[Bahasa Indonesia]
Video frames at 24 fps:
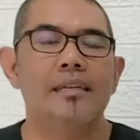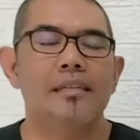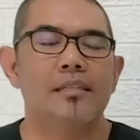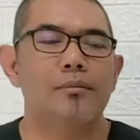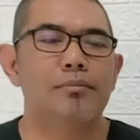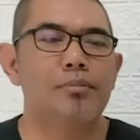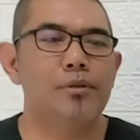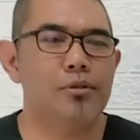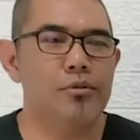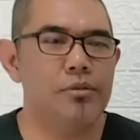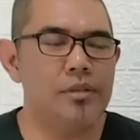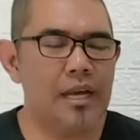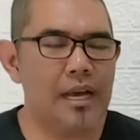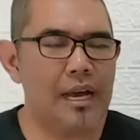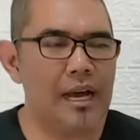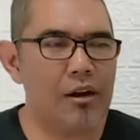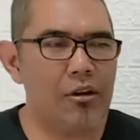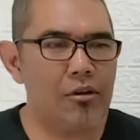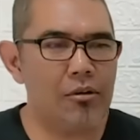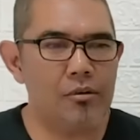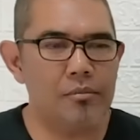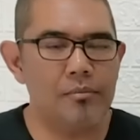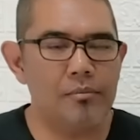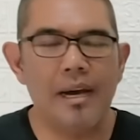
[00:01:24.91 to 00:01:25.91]
Sebetulnya
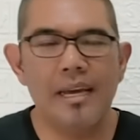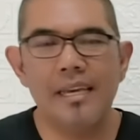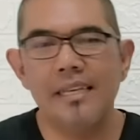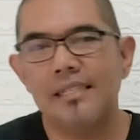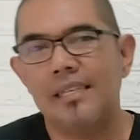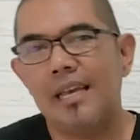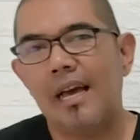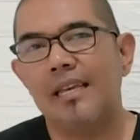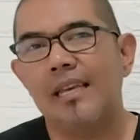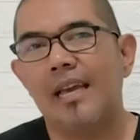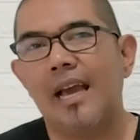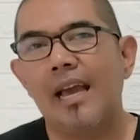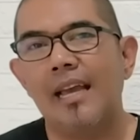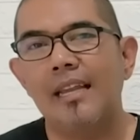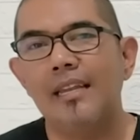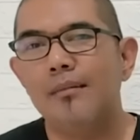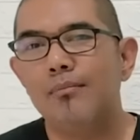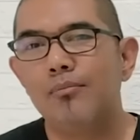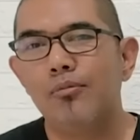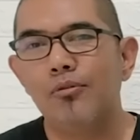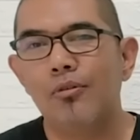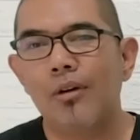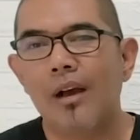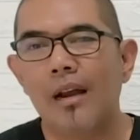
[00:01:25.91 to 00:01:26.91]
kalau bagi saya
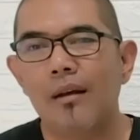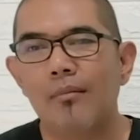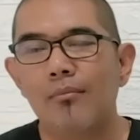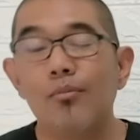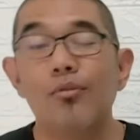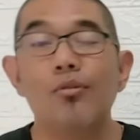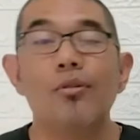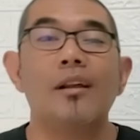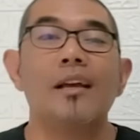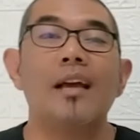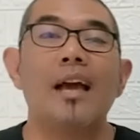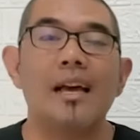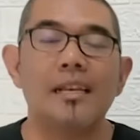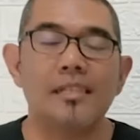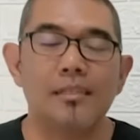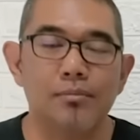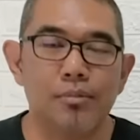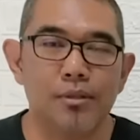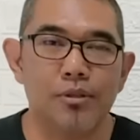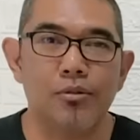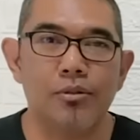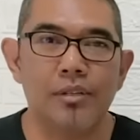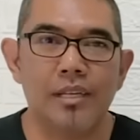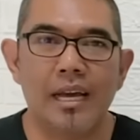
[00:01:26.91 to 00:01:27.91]
ini bukan murka,
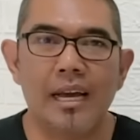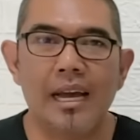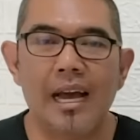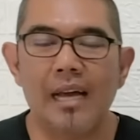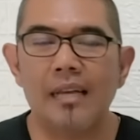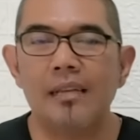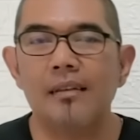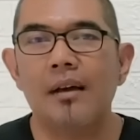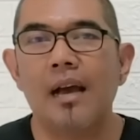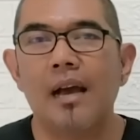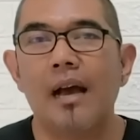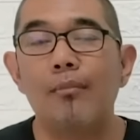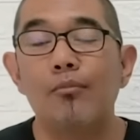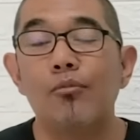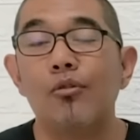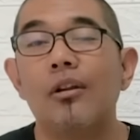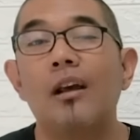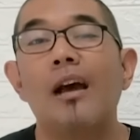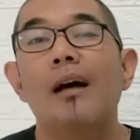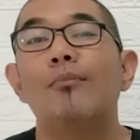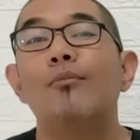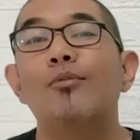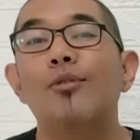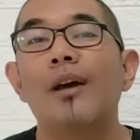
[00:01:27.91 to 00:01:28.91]
sebetulnya nggak nggak
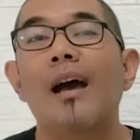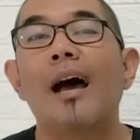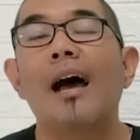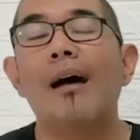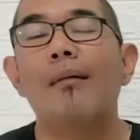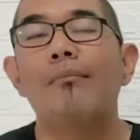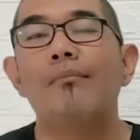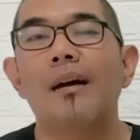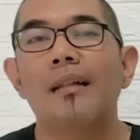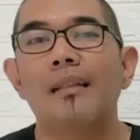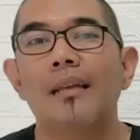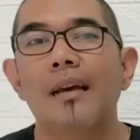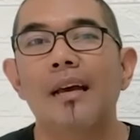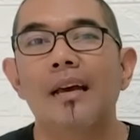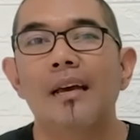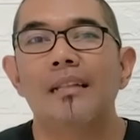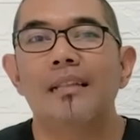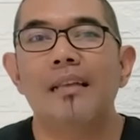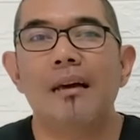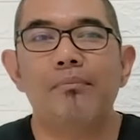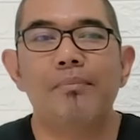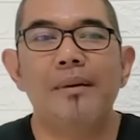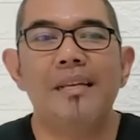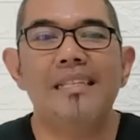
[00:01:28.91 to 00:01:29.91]
murka-murka amat,
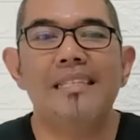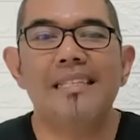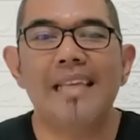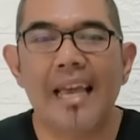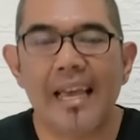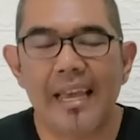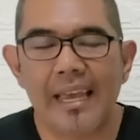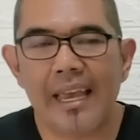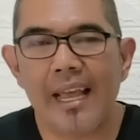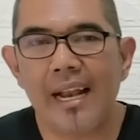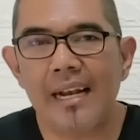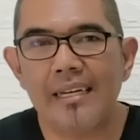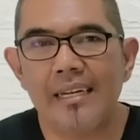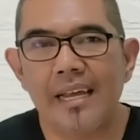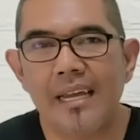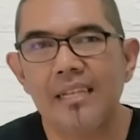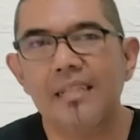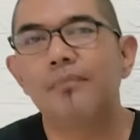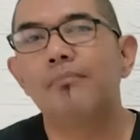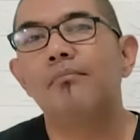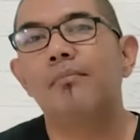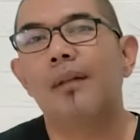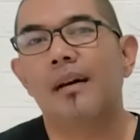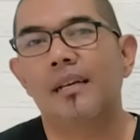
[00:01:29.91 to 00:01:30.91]
tapi jengkel
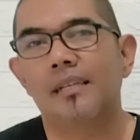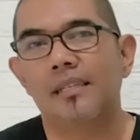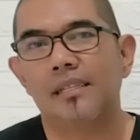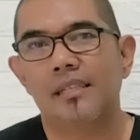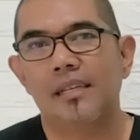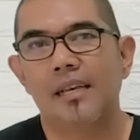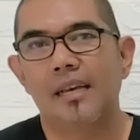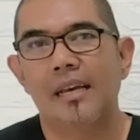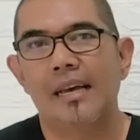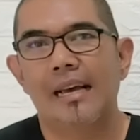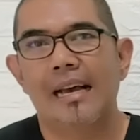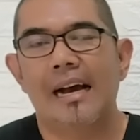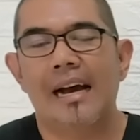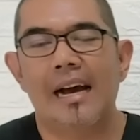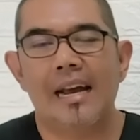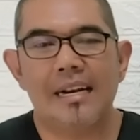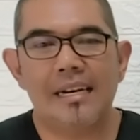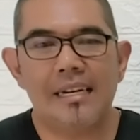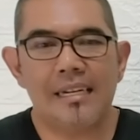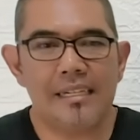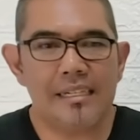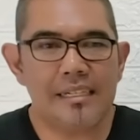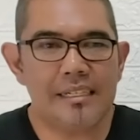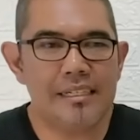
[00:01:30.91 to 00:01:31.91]
dan gemas
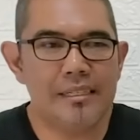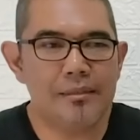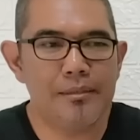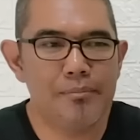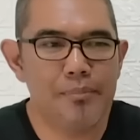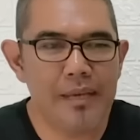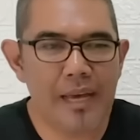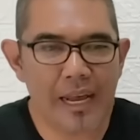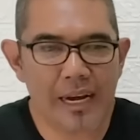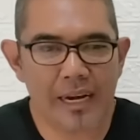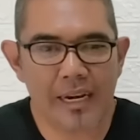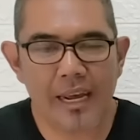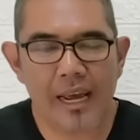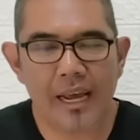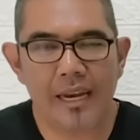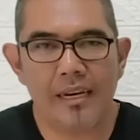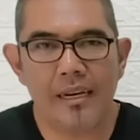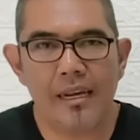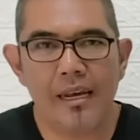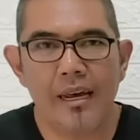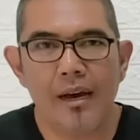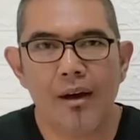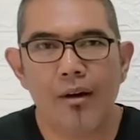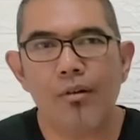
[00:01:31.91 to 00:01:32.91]
karena
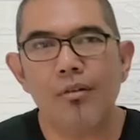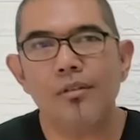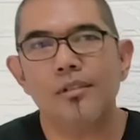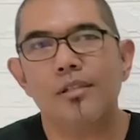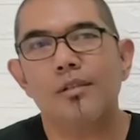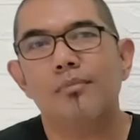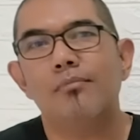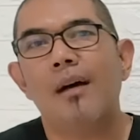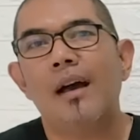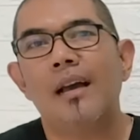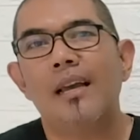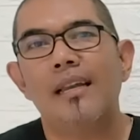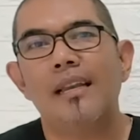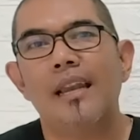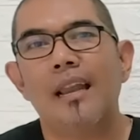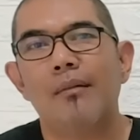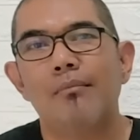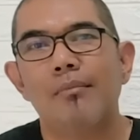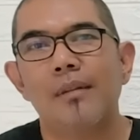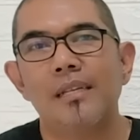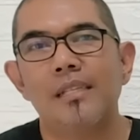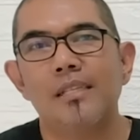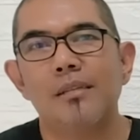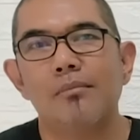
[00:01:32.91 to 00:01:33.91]
dibiarkan kok semakin
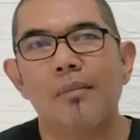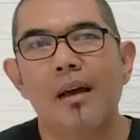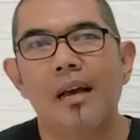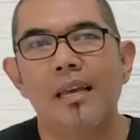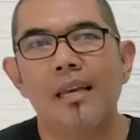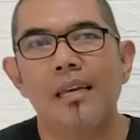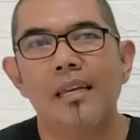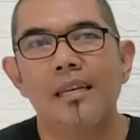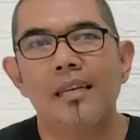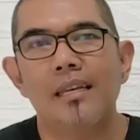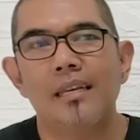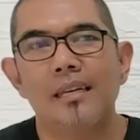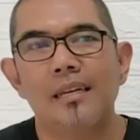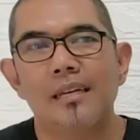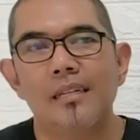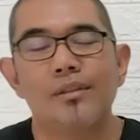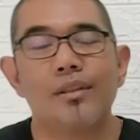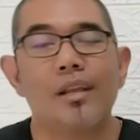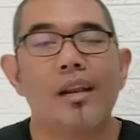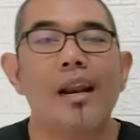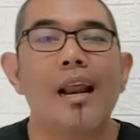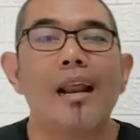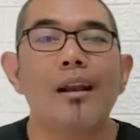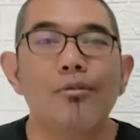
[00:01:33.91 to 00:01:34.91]
lama semakin
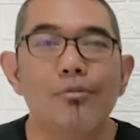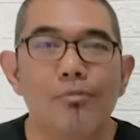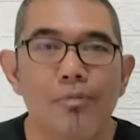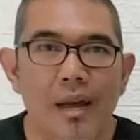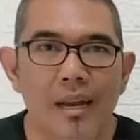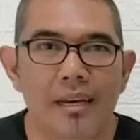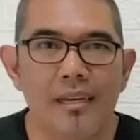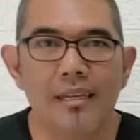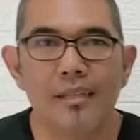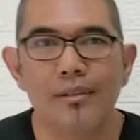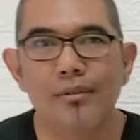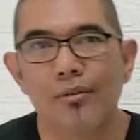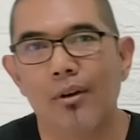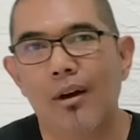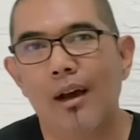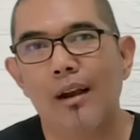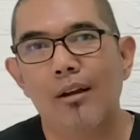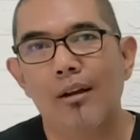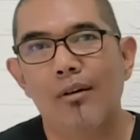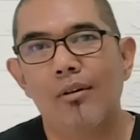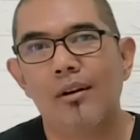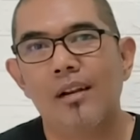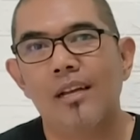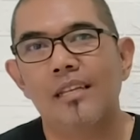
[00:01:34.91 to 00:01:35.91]
keterlaluan gitu loh.
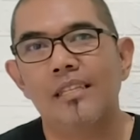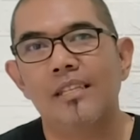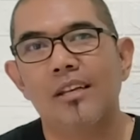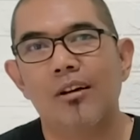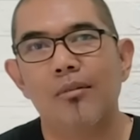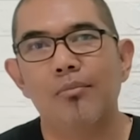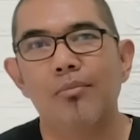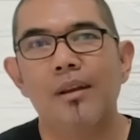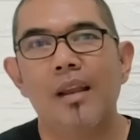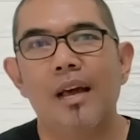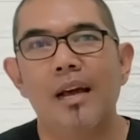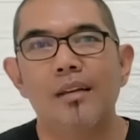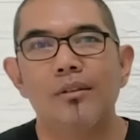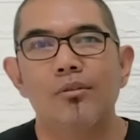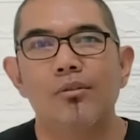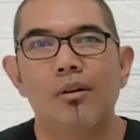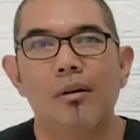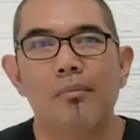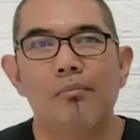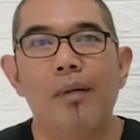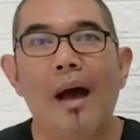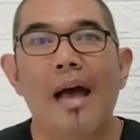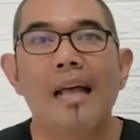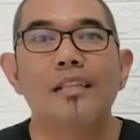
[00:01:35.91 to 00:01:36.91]
Kalau orang Jawa bilang itu
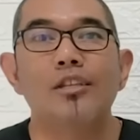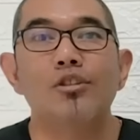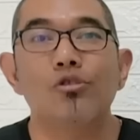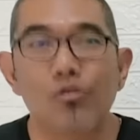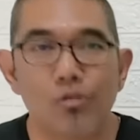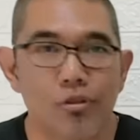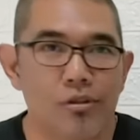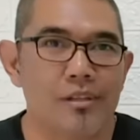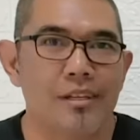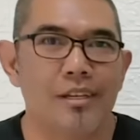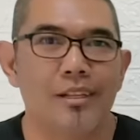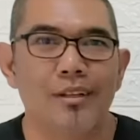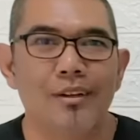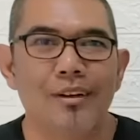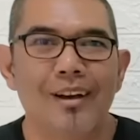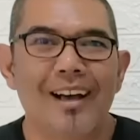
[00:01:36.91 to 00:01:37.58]
kebacut gitu.